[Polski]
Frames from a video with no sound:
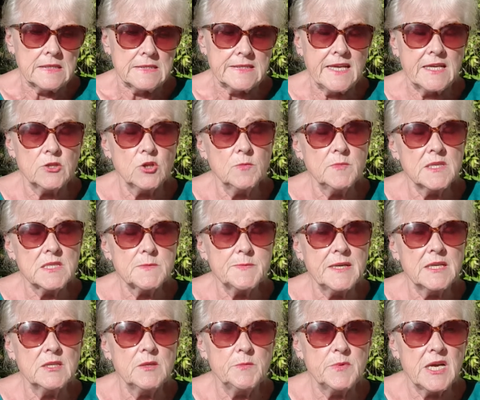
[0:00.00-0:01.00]
Natomiast
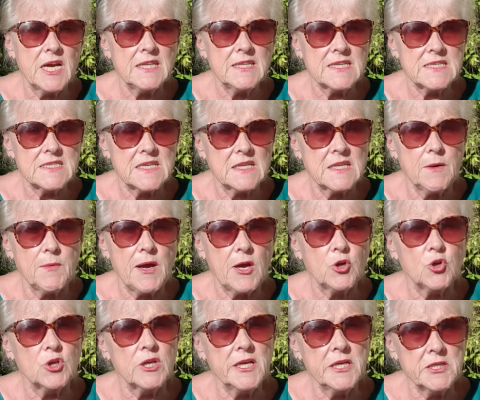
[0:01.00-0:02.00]
pani Beata zadała
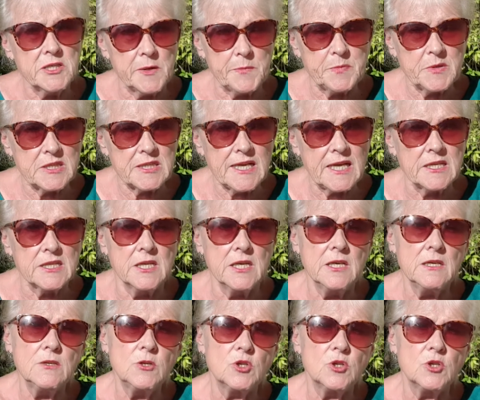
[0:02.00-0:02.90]
kolejne pytanie.